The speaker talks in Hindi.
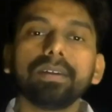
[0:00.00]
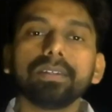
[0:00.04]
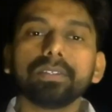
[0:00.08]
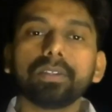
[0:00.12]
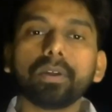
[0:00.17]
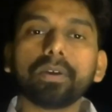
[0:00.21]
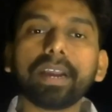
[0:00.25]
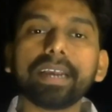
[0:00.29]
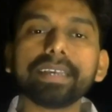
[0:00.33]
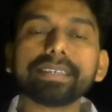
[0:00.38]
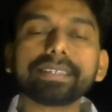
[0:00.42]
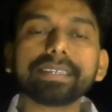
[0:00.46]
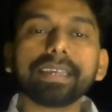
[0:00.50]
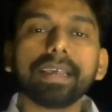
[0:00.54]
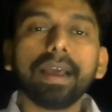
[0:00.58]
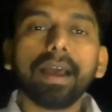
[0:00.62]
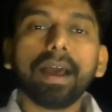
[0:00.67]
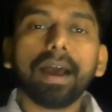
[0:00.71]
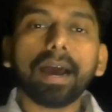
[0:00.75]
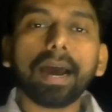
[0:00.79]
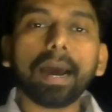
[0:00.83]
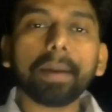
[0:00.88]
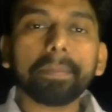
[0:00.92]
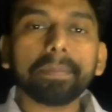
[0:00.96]
तो गाइस
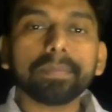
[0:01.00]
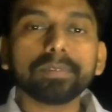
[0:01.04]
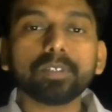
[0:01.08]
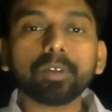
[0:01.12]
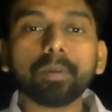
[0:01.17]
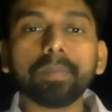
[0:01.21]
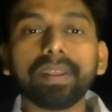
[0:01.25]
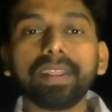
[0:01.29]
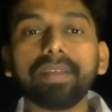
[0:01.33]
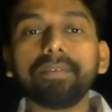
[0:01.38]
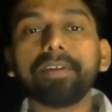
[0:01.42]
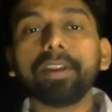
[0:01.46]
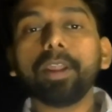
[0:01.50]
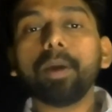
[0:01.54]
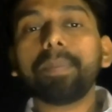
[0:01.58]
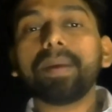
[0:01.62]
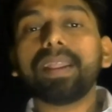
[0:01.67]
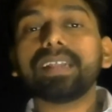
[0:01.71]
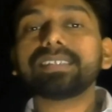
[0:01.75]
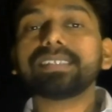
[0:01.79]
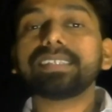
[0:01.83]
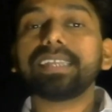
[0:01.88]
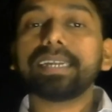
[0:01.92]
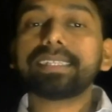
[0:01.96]
आप जो मेरी वीडियो
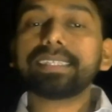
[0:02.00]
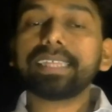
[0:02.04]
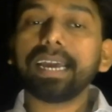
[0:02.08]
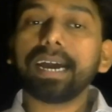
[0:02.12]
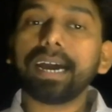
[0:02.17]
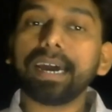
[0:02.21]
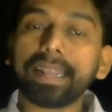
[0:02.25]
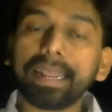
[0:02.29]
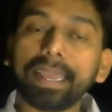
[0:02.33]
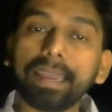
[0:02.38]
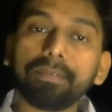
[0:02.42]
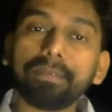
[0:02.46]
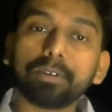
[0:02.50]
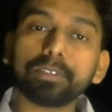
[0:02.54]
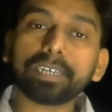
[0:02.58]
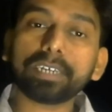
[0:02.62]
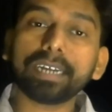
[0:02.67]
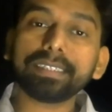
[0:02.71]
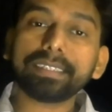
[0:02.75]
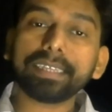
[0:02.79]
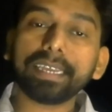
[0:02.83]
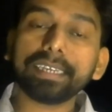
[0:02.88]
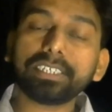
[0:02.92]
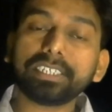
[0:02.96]
पहले से देखते आ रहे हैं वो
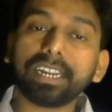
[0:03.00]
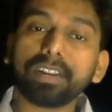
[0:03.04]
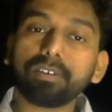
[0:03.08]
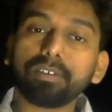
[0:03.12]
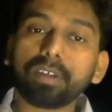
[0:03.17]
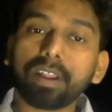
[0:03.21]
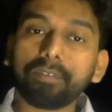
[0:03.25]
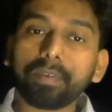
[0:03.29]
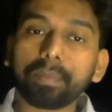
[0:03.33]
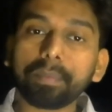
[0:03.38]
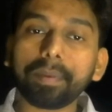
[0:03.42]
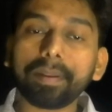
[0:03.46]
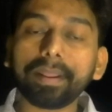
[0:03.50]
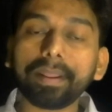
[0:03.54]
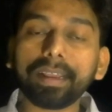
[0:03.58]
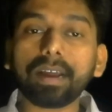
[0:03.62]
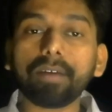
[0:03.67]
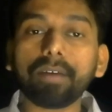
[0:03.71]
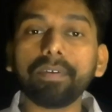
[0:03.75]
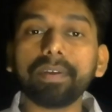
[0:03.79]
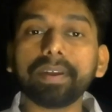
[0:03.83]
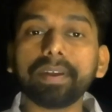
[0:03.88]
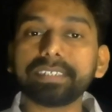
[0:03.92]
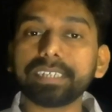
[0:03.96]
जानते हैं स्टेनोग्राफर मैंने
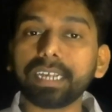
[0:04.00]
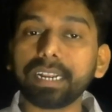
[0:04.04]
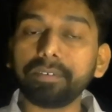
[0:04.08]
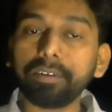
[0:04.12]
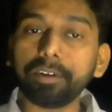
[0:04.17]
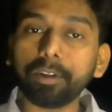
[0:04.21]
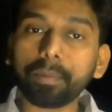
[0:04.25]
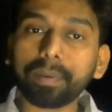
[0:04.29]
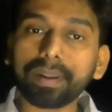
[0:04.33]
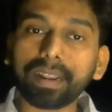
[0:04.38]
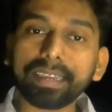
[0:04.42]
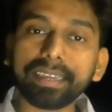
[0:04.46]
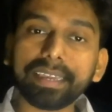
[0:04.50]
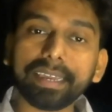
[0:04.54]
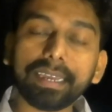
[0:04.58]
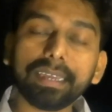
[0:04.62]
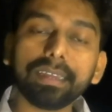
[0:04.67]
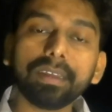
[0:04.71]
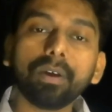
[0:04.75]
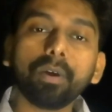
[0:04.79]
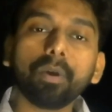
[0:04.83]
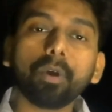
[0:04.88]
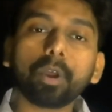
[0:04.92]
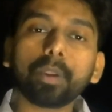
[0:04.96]
काफी सारी वीडियो बनाई
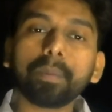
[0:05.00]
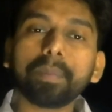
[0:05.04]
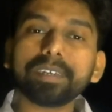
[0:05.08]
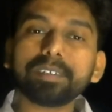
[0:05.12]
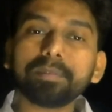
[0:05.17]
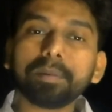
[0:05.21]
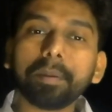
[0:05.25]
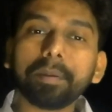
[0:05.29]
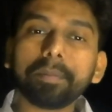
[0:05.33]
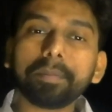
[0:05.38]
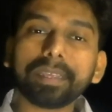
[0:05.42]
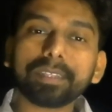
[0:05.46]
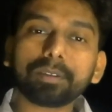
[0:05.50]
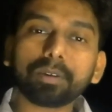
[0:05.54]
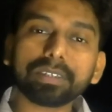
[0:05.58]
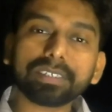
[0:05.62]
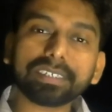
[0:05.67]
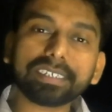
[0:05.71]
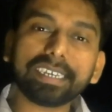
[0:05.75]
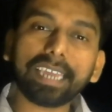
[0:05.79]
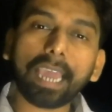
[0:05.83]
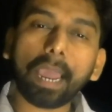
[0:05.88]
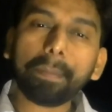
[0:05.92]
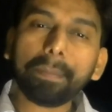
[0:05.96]
है और बीच में भी मैं थोड़ा
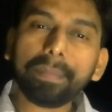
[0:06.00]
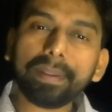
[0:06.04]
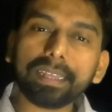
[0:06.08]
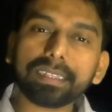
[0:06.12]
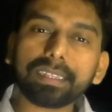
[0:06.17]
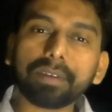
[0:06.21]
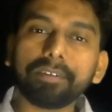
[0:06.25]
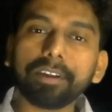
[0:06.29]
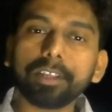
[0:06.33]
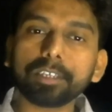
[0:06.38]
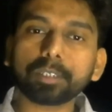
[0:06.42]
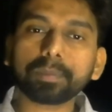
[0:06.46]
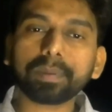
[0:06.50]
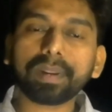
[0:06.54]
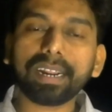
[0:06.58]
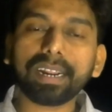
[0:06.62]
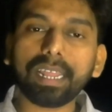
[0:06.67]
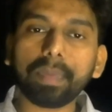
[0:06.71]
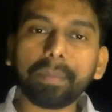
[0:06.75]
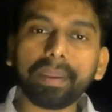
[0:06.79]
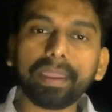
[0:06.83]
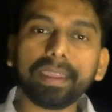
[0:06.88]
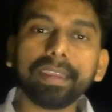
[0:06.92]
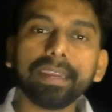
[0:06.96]
सा गैप लिया था वीडियोस
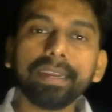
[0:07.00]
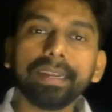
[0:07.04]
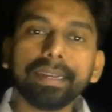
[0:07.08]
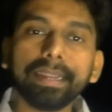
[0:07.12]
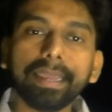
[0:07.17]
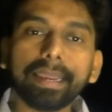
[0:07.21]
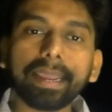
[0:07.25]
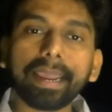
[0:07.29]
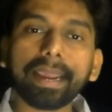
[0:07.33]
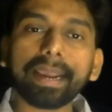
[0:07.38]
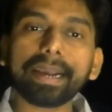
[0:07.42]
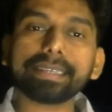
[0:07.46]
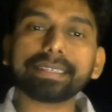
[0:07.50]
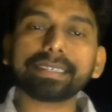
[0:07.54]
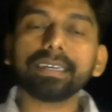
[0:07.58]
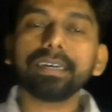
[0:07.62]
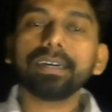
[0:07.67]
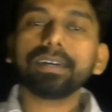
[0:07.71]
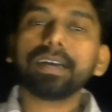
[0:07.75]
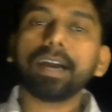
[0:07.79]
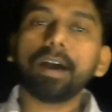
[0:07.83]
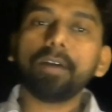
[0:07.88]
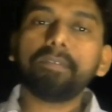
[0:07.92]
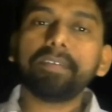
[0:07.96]
बनाने में ठीक है गाइस
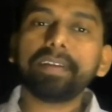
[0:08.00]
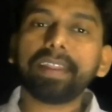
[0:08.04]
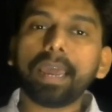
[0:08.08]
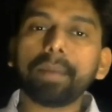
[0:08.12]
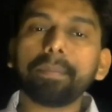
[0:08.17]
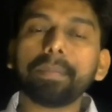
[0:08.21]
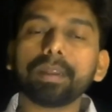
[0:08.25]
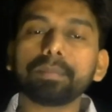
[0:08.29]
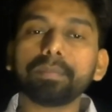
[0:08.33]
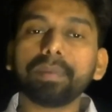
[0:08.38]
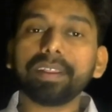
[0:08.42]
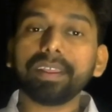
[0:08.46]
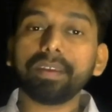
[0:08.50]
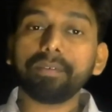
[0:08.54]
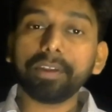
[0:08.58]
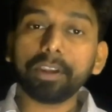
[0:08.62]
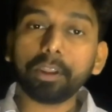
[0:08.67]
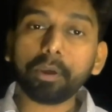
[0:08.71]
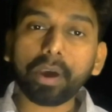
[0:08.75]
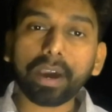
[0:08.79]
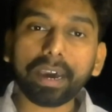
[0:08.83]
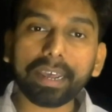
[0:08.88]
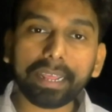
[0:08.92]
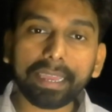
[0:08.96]
काफी टाइम बाद मेरी
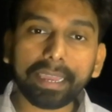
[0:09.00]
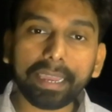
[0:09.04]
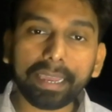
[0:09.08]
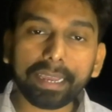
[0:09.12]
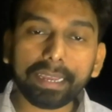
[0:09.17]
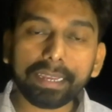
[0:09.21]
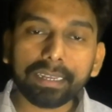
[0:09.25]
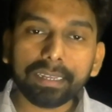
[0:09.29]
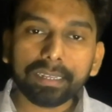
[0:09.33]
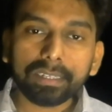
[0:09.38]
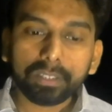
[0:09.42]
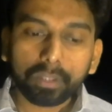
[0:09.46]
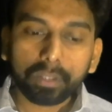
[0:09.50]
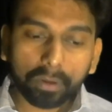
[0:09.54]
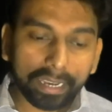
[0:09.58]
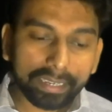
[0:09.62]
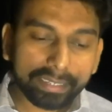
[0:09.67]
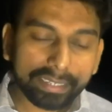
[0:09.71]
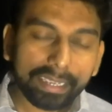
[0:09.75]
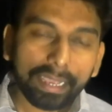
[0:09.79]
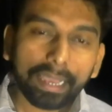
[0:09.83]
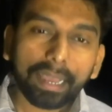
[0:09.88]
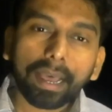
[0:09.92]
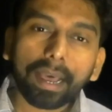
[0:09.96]
वीडियो आ रही है तो
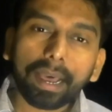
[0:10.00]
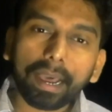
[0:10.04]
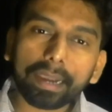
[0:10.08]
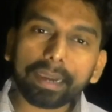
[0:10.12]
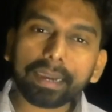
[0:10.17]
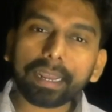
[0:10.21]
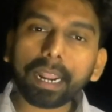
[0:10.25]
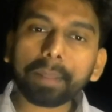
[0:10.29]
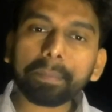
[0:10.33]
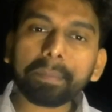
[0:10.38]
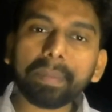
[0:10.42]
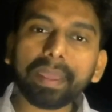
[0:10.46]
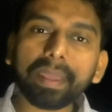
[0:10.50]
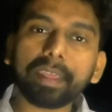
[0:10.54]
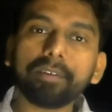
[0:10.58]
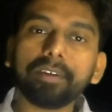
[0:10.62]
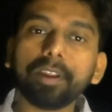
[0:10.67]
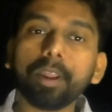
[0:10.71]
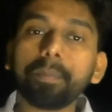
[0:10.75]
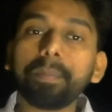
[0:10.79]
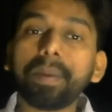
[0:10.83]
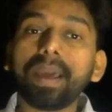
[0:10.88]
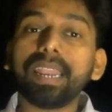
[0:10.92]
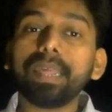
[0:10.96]
गाइस अगर आप मेरी
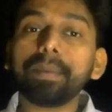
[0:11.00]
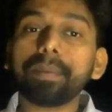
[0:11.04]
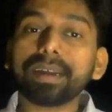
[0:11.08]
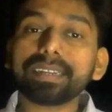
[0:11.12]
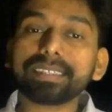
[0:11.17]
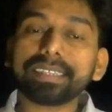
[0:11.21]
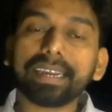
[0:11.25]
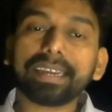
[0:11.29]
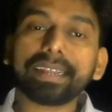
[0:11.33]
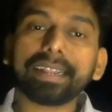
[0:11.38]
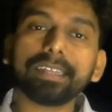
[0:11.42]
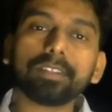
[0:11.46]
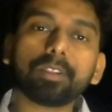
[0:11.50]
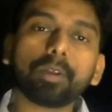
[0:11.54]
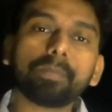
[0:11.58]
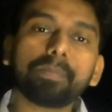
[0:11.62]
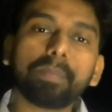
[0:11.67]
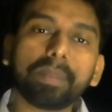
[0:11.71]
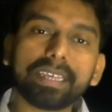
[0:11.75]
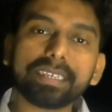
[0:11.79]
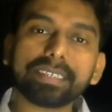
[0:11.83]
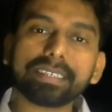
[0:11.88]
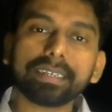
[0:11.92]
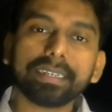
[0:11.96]
वीडियो पहली बार देख रहे हैं तो
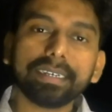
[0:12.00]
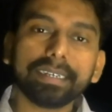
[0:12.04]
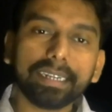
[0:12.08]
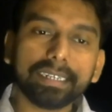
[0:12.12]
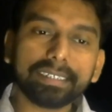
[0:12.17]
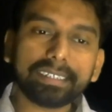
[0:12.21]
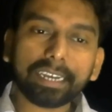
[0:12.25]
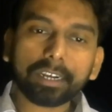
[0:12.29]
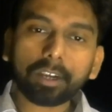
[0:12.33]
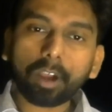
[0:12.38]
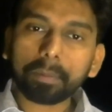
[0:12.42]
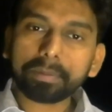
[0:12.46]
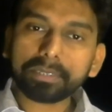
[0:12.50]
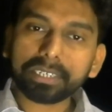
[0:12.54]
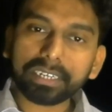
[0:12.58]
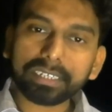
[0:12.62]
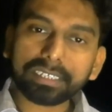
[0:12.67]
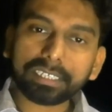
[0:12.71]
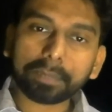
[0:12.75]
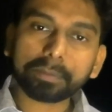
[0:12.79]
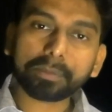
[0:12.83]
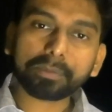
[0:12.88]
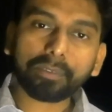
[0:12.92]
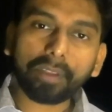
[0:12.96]
प्लीज नीचे का ऑप्शन है
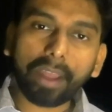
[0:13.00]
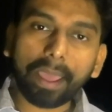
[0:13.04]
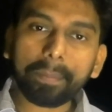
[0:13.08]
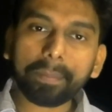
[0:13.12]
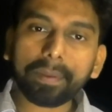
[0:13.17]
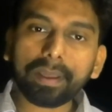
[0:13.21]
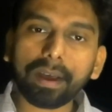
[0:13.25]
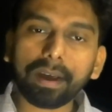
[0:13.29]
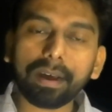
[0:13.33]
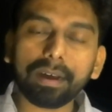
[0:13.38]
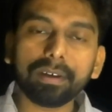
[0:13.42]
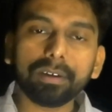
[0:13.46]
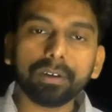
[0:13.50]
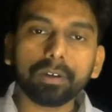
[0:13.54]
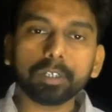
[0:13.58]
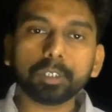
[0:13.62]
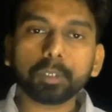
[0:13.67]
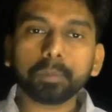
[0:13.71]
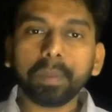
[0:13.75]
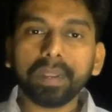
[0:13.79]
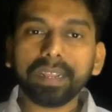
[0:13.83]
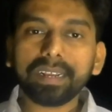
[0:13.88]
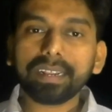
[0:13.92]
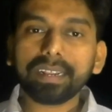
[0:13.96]
सब्सक्राइब का उस पर